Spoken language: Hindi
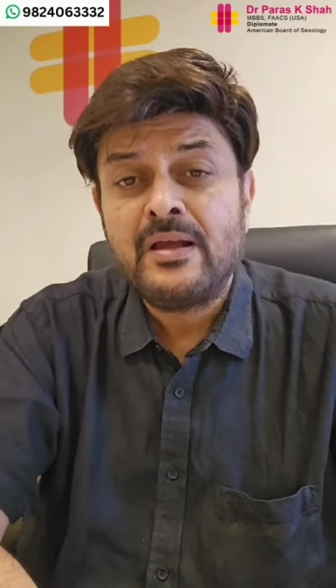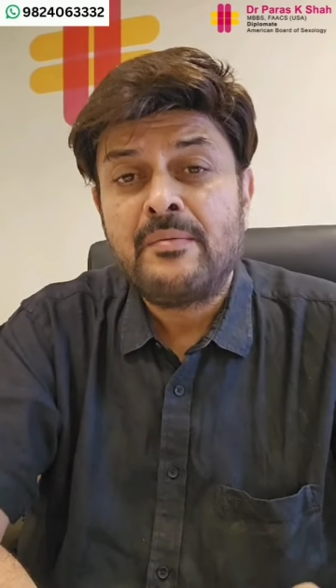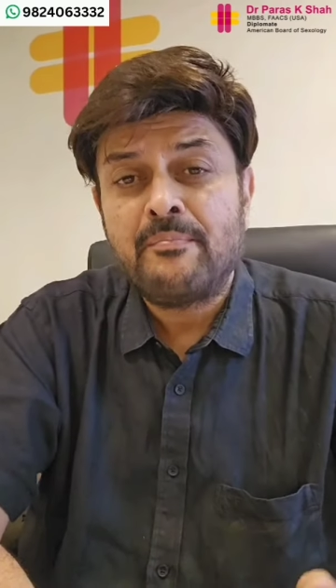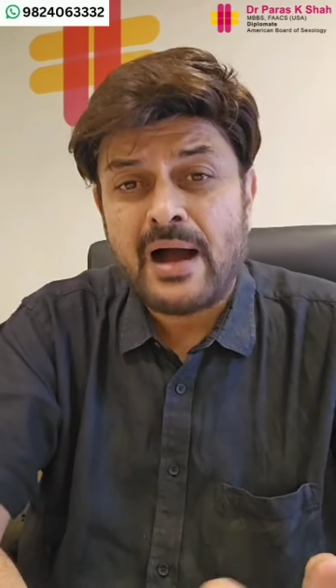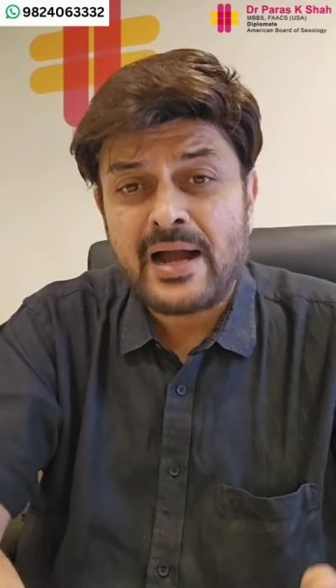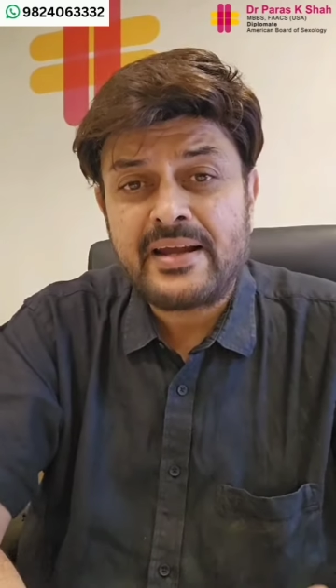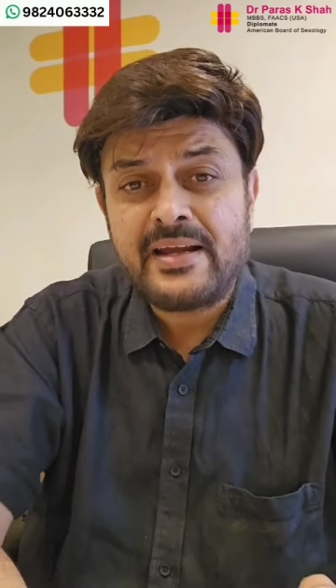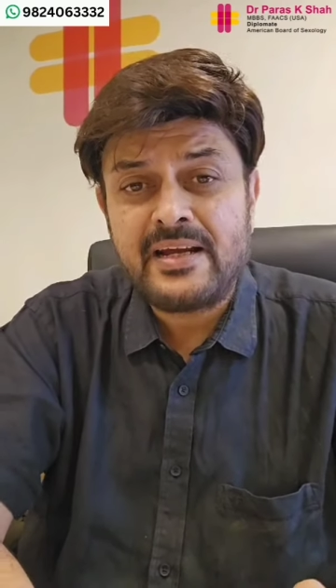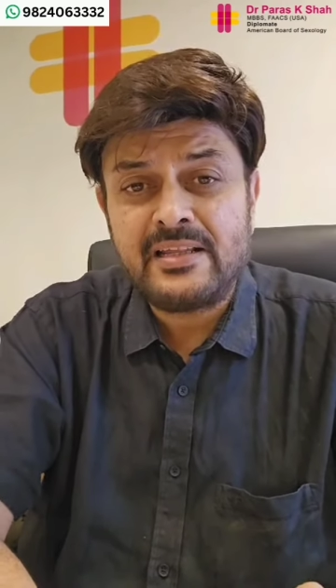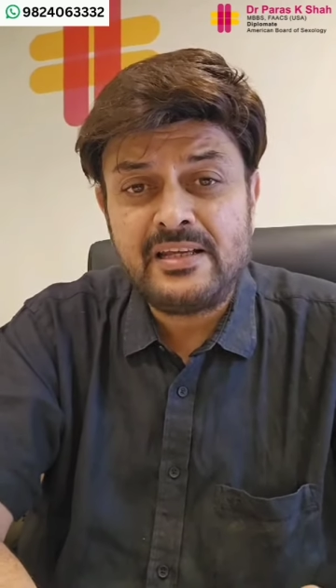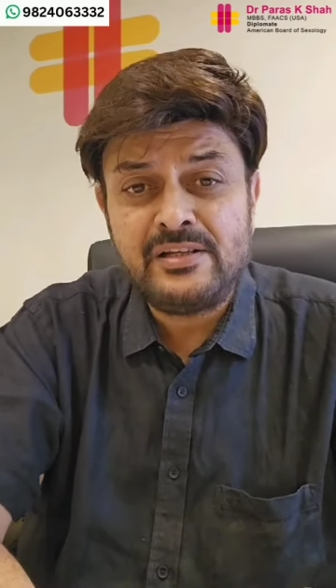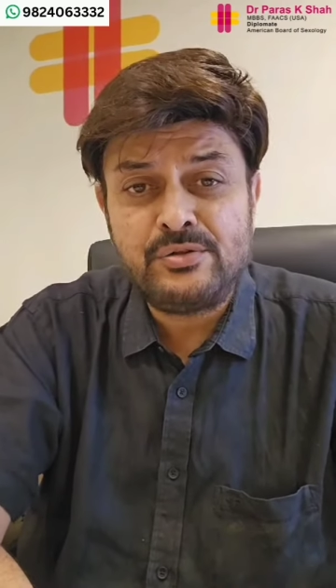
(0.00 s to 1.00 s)
बाकी के
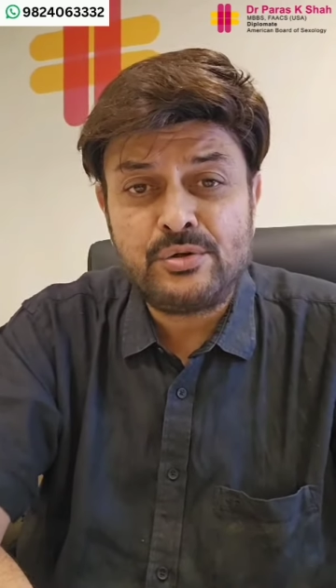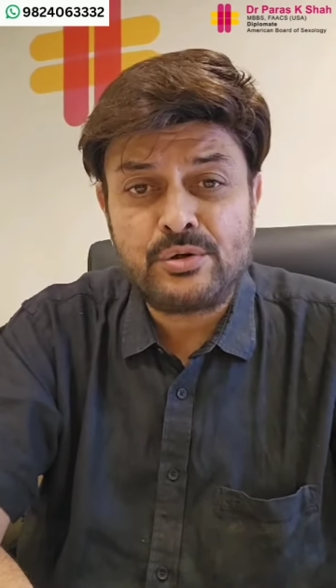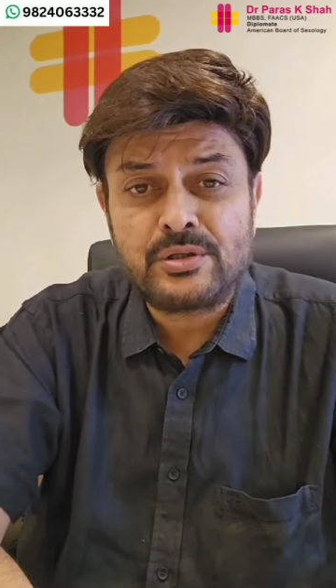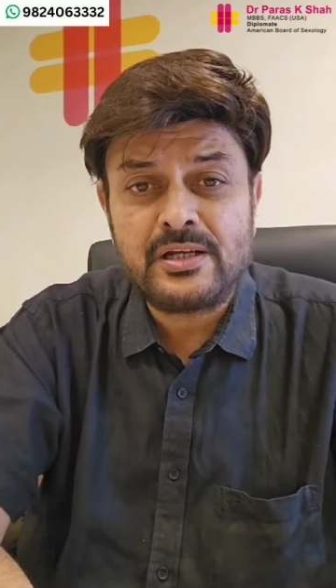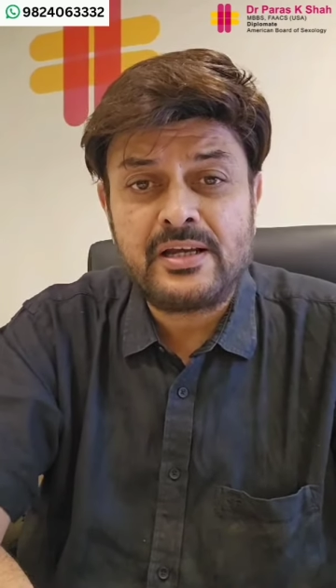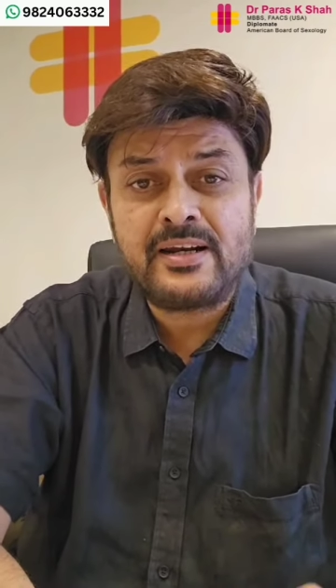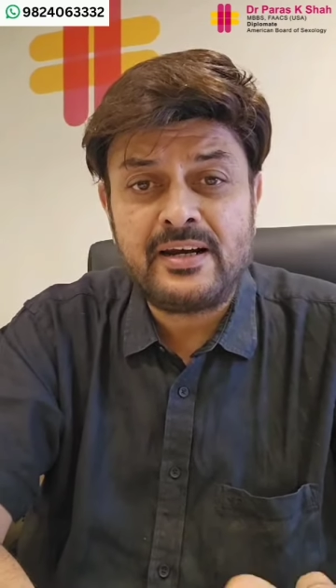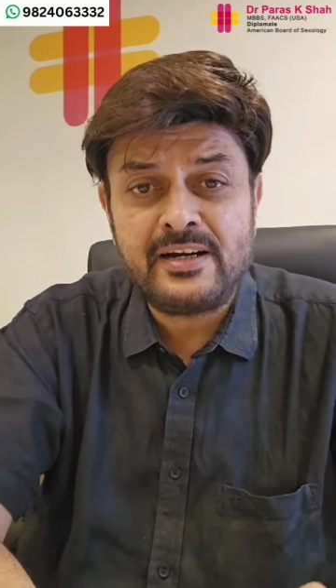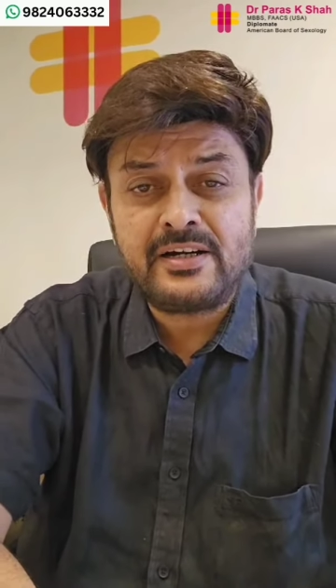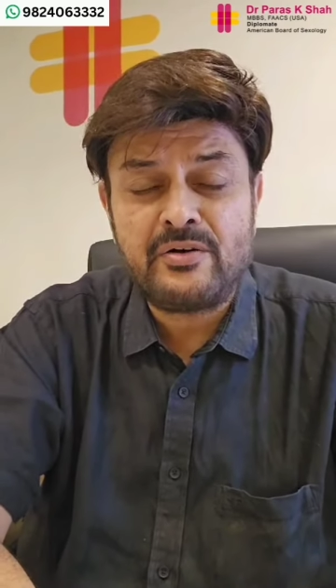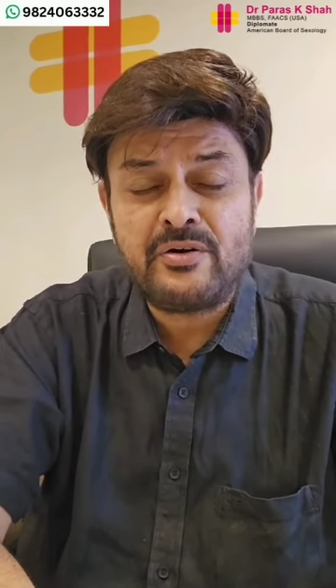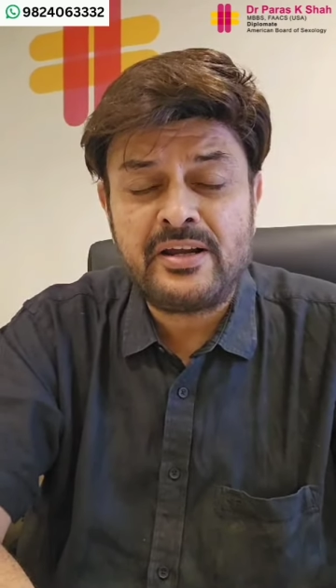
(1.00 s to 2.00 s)
दिन जो होते हैं
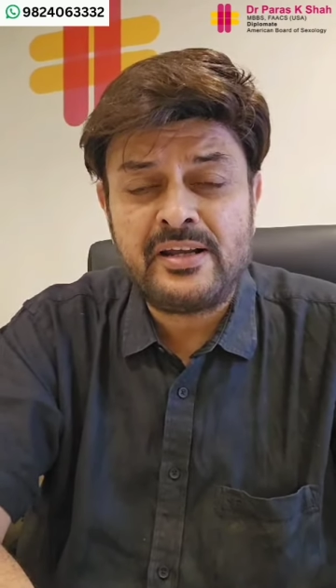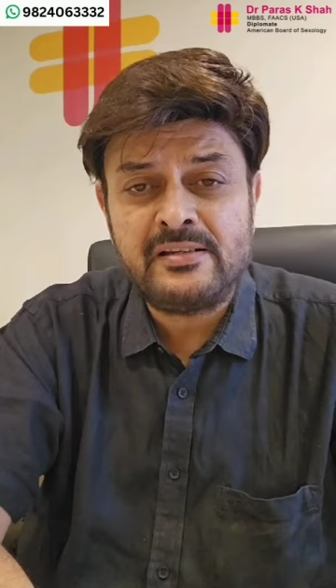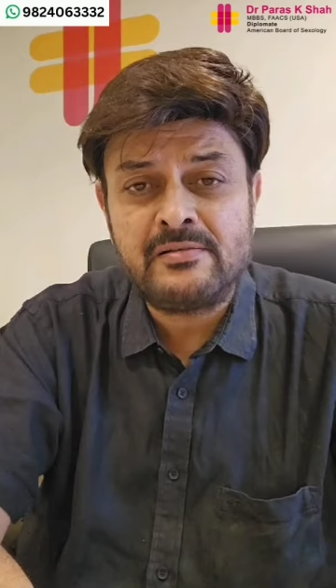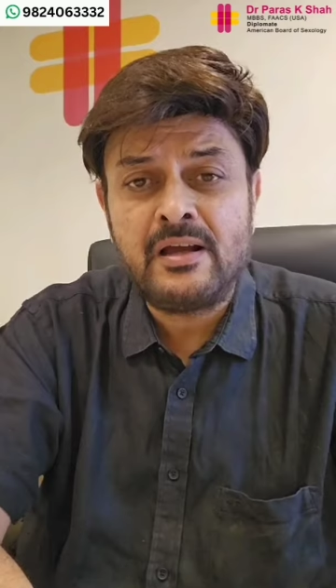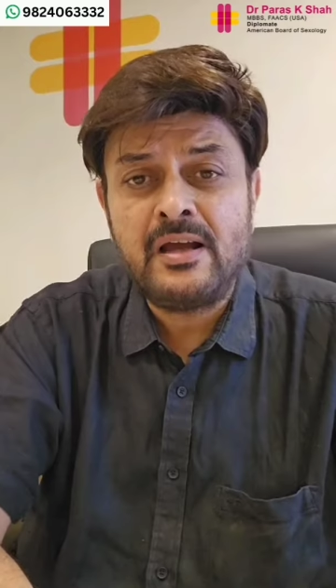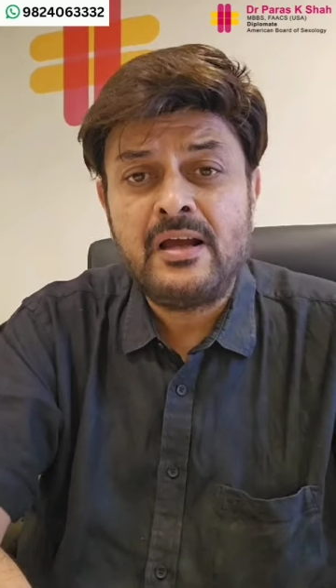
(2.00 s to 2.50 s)
रिलेटिवली इन